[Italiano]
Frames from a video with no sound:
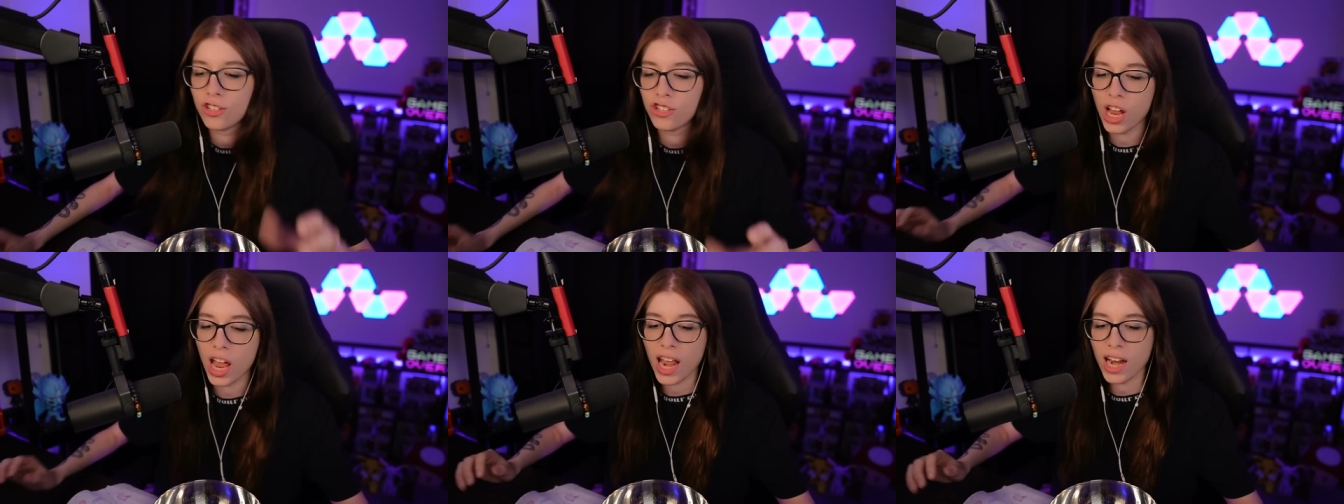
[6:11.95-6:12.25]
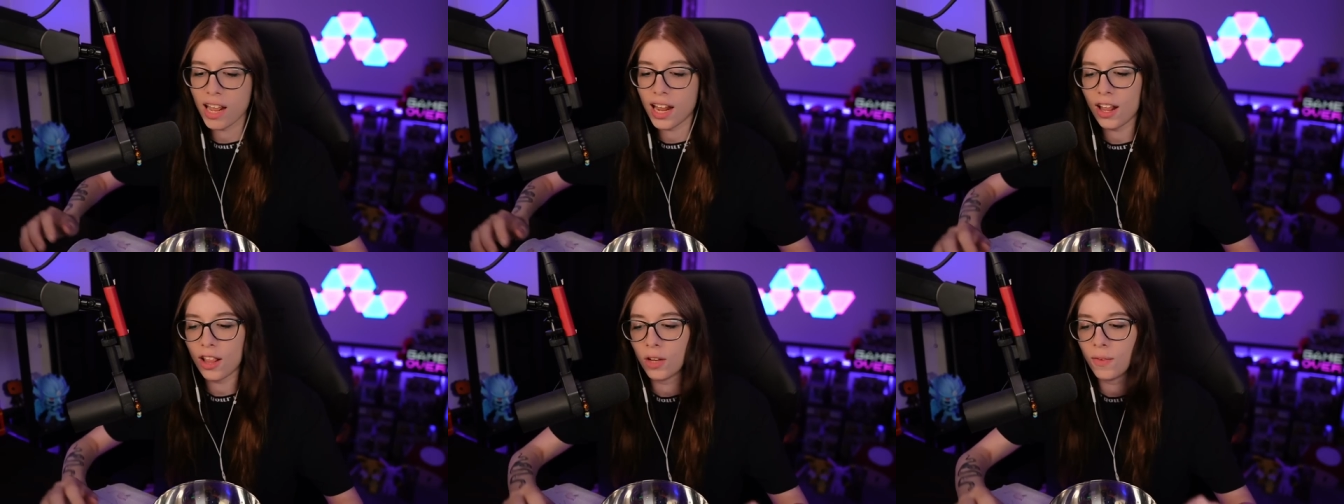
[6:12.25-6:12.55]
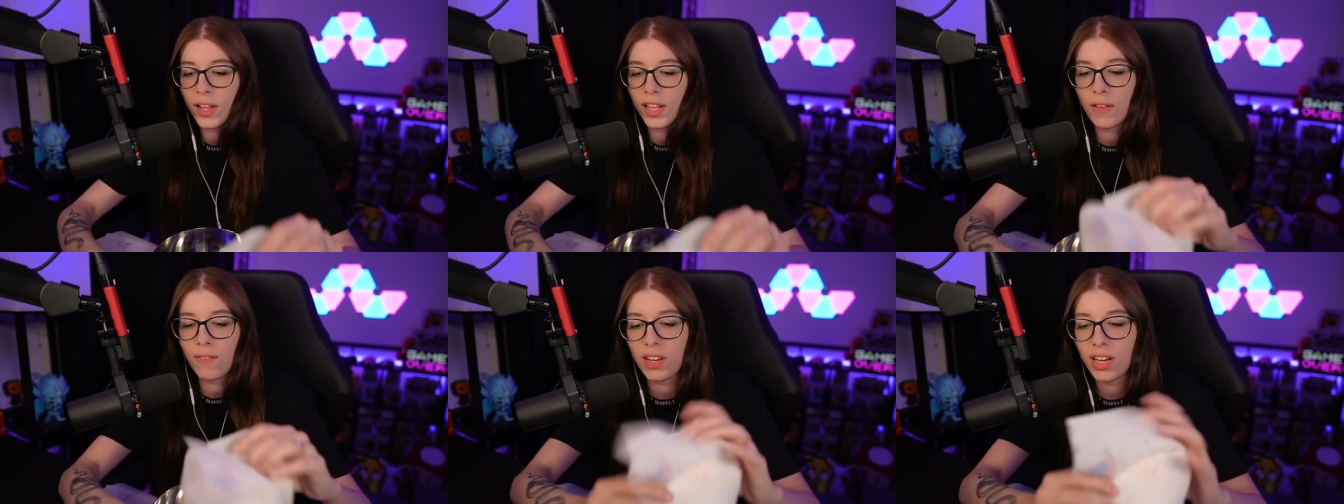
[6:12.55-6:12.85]
genere
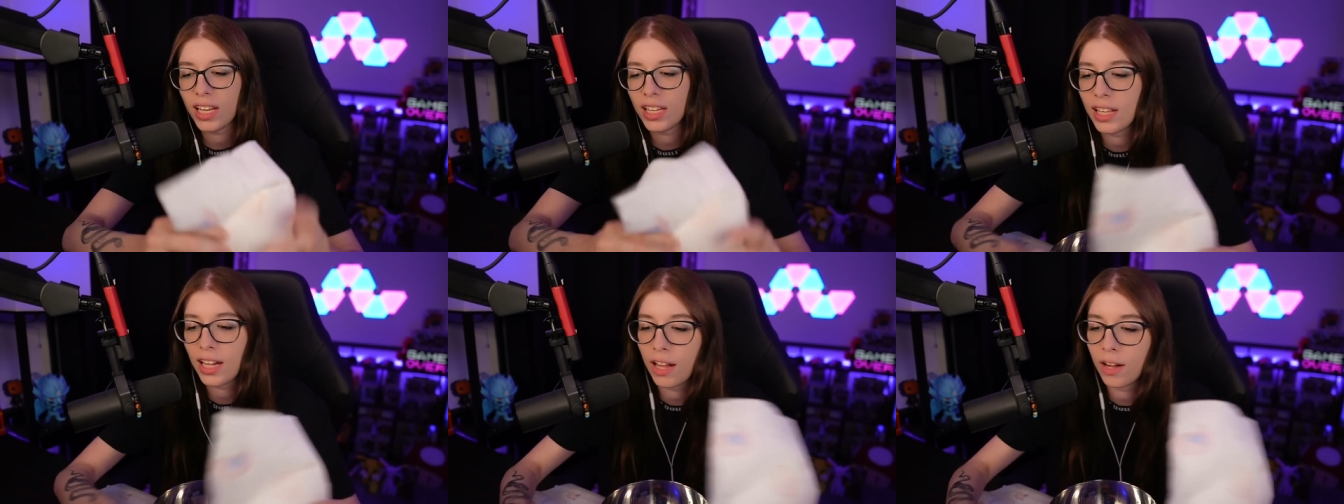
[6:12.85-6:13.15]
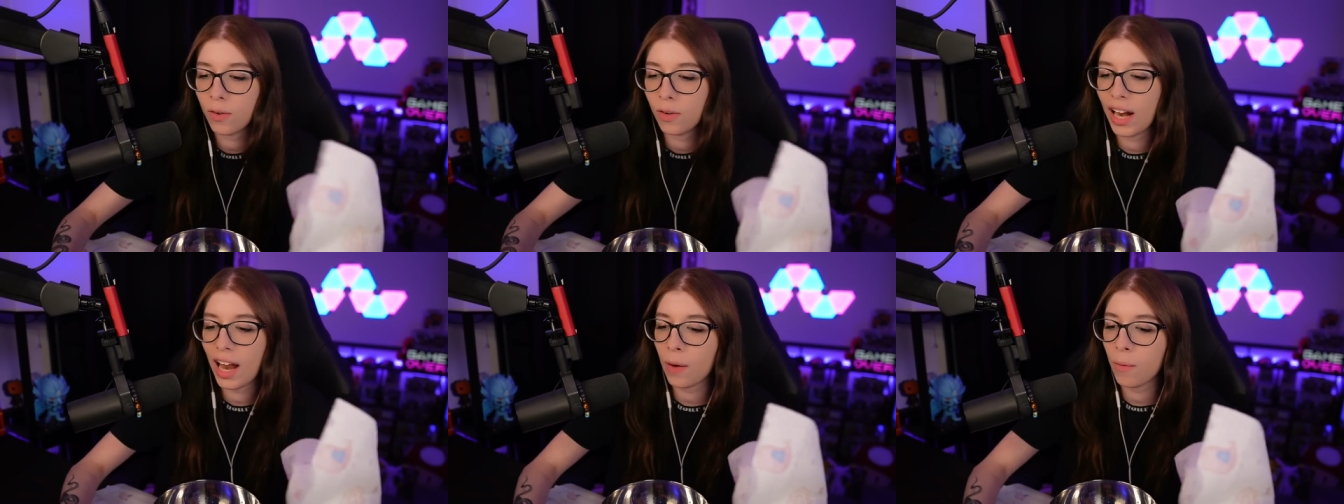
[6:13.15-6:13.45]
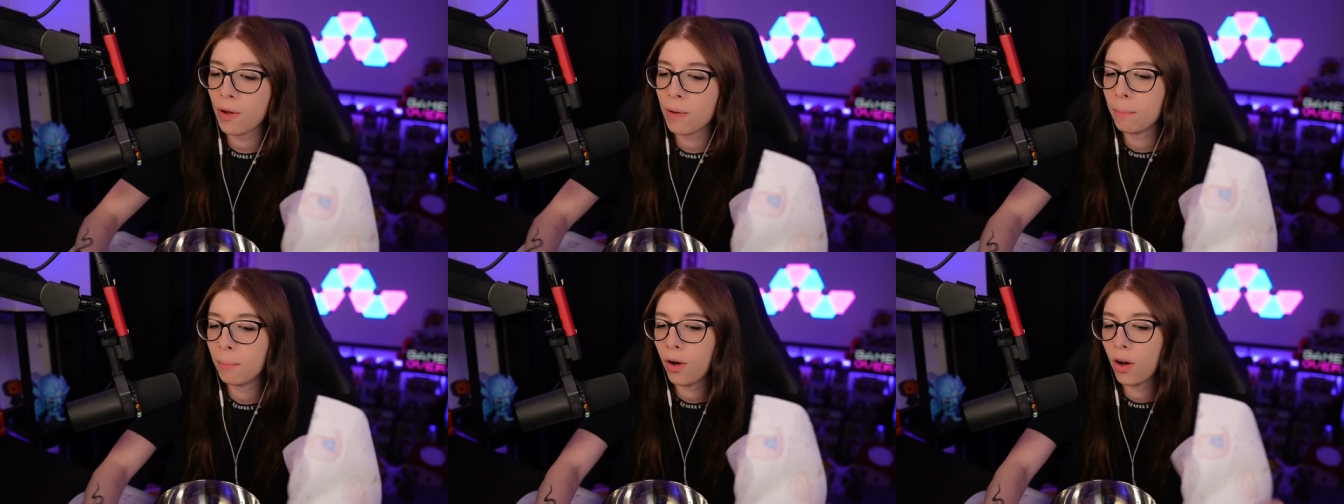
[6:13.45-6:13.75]
dove devi ridere con
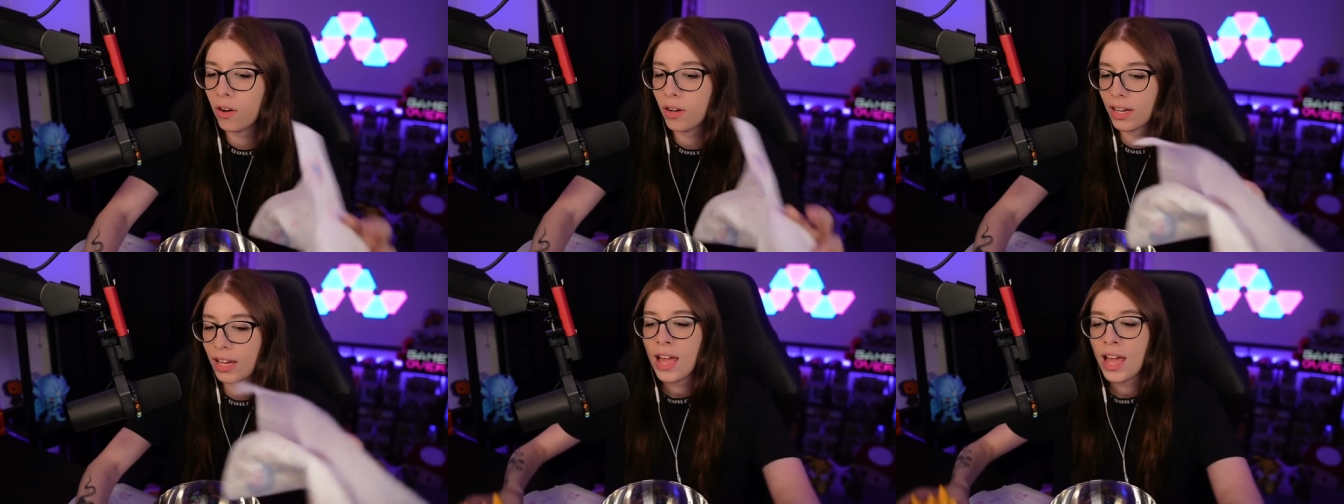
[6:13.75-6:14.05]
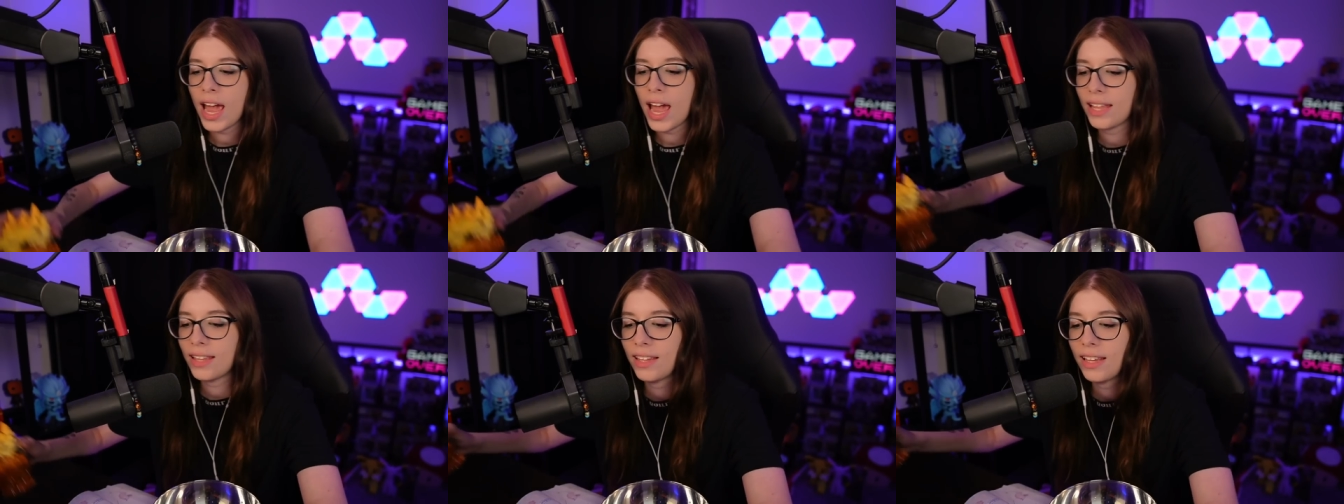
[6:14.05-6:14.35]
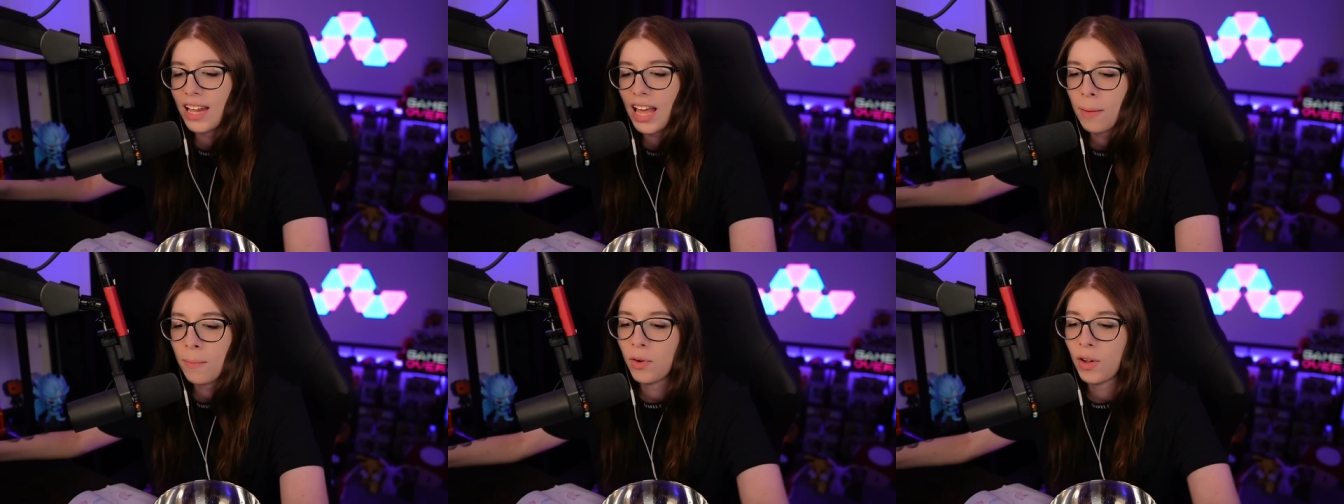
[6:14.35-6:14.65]
l'acqua in bocca e
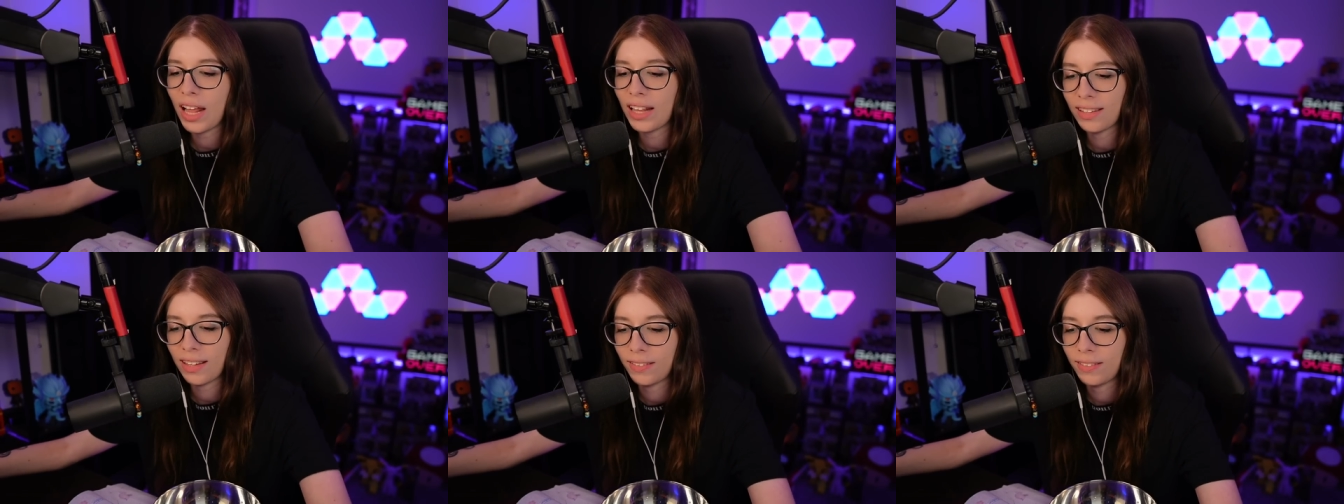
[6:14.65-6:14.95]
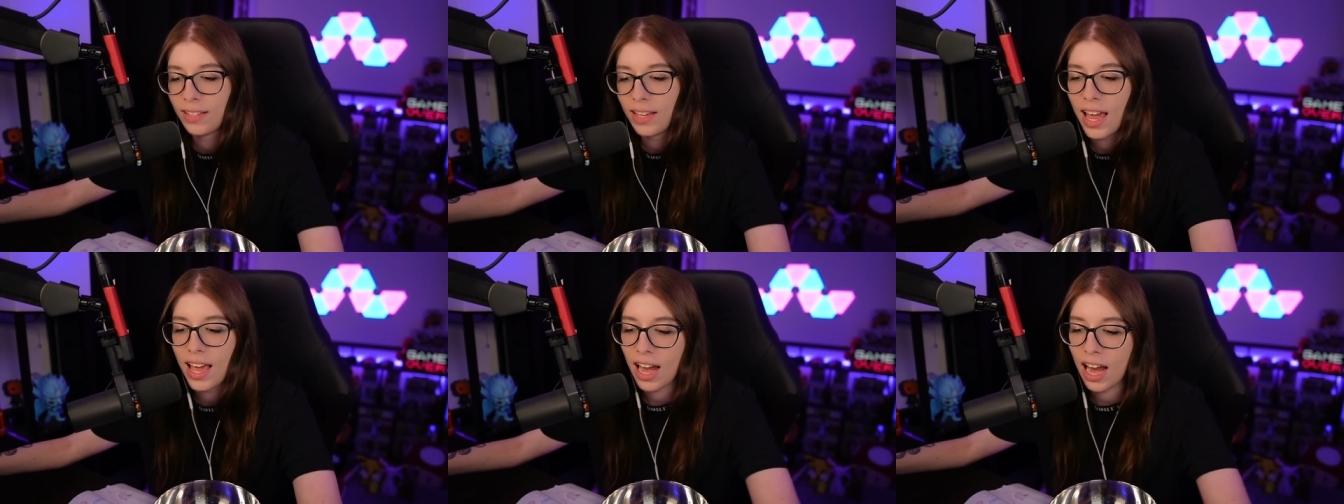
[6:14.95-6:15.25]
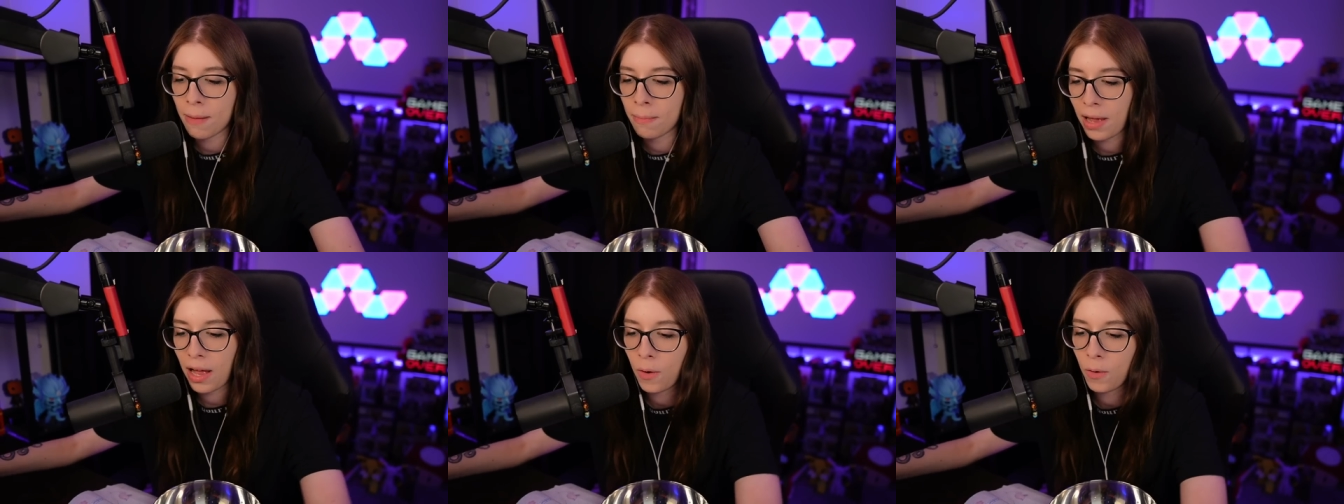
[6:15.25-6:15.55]
teniamo la tastiera
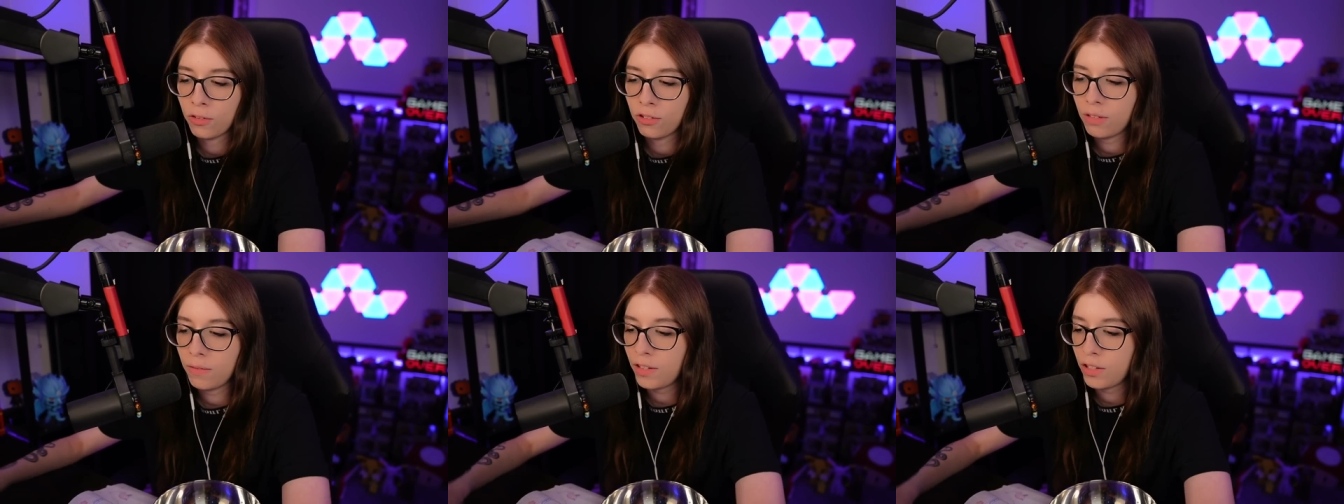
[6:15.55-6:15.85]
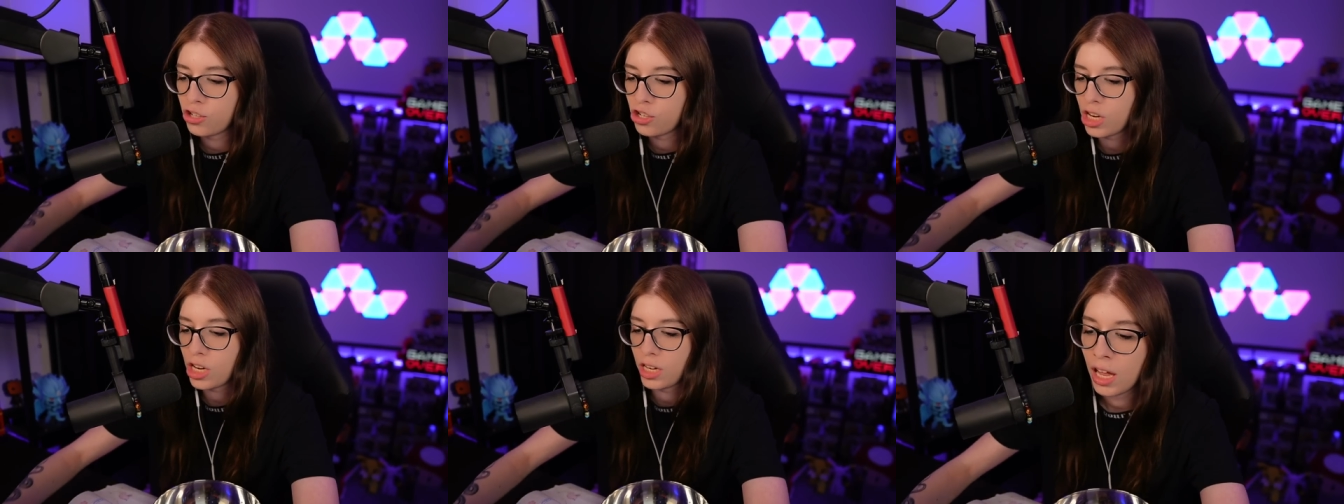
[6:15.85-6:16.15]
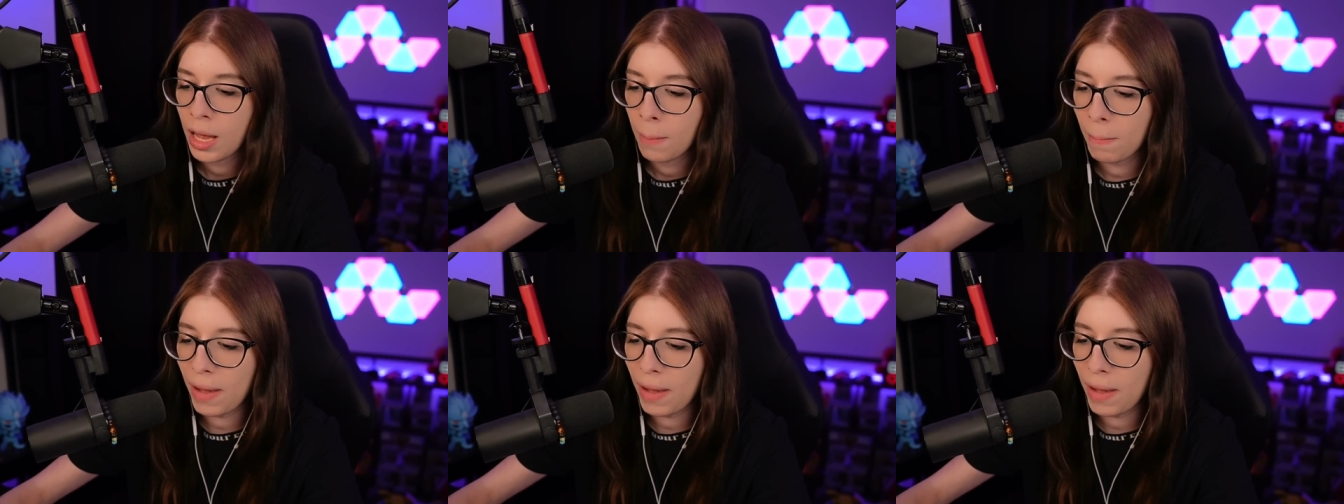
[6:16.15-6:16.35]
e il mouse vicini.